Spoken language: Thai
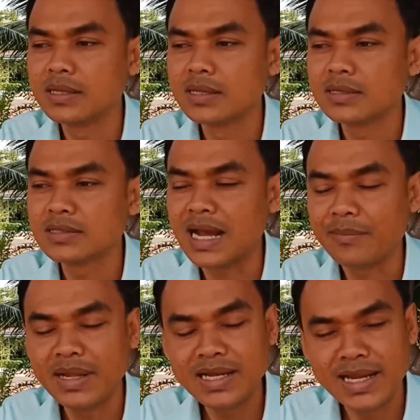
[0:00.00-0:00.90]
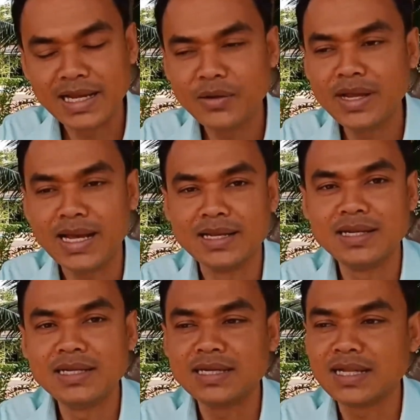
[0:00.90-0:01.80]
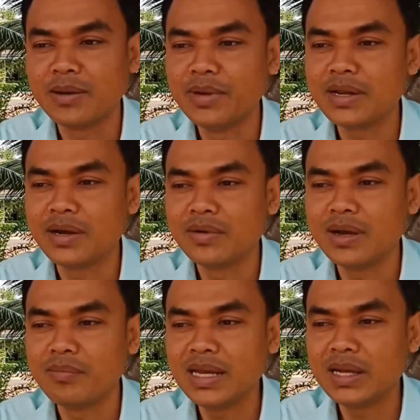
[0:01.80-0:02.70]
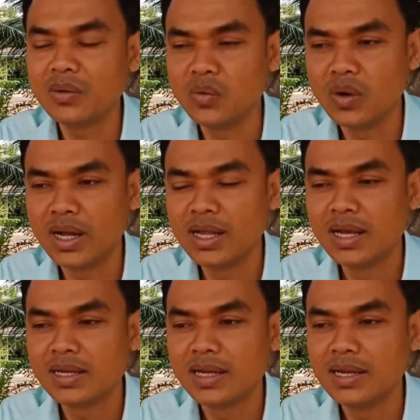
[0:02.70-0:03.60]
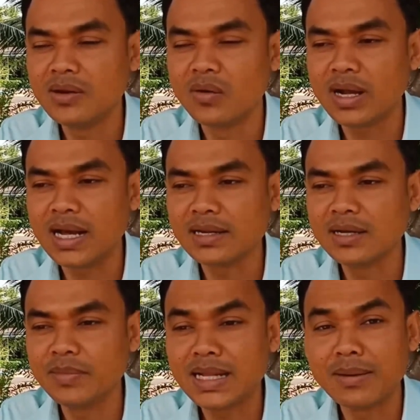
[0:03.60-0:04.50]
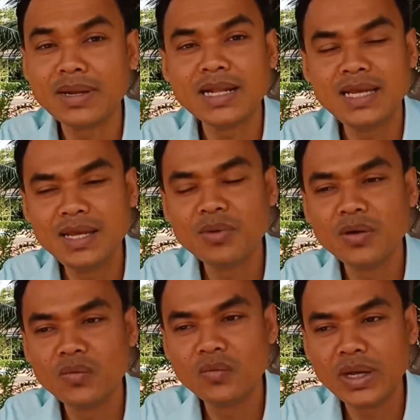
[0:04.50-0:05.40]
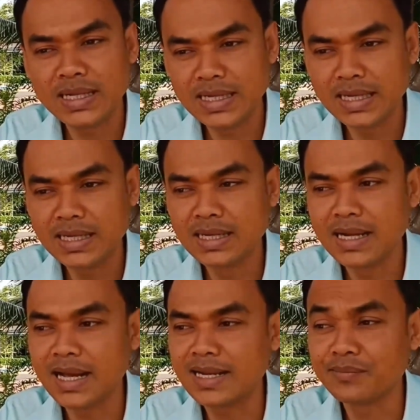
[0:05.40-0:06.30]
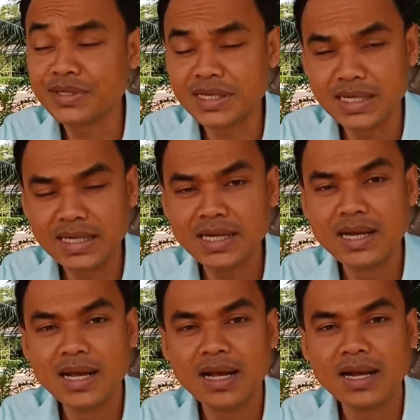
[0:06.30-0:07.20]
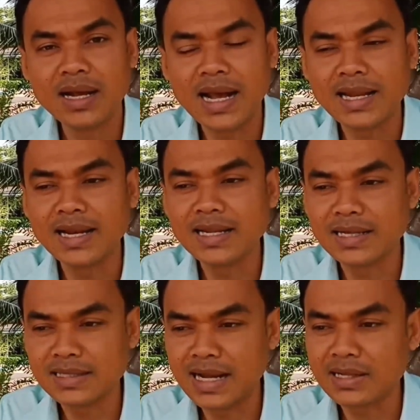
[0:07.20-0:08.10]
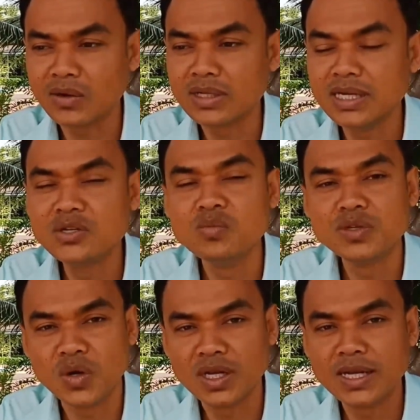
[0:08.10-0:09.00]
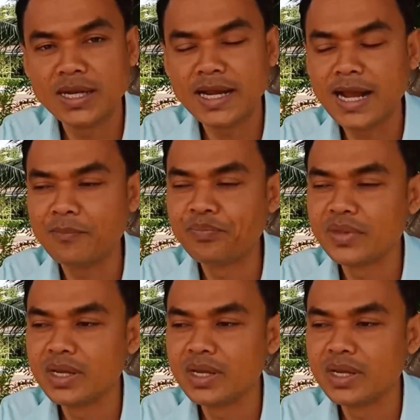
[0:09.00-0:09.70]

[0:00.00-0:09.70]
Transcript: 3เทคนิคด้วยกันที่จะทำให้เราเนี่ยไม่กลัวในเรื่องของการขึ้นไปทำหน้าที่บนเวทีหรือการนำเสนองานอะไรต่างๆ ต่อที่ชุมชนนะครับ